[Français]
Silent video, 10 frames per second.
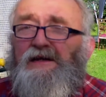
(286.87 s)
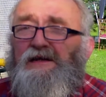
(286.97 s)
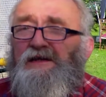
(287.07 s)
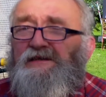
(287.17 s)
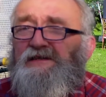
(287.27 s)

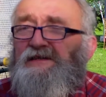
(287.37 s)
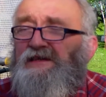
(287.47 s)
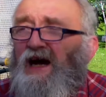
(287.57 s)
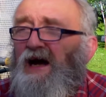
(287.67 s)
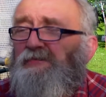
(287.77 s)
qui
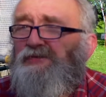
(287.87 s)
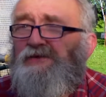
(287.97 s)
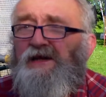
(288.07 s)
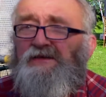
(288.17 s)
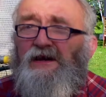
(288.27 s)
nécessitera
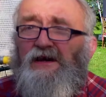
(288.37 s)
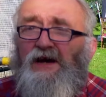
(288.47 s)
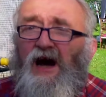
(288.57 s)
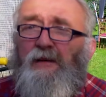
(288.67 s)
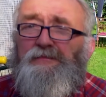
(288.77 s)
peut-être
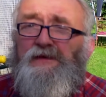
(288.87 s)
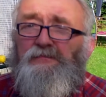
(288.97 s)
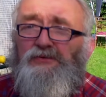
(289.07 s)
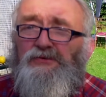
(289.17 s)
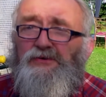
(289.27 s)
un petit
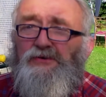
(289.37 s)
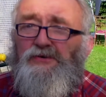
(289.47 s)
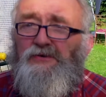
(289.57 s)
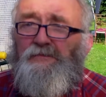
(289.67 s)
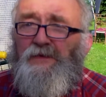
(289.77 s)
peu
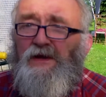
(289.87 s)
de,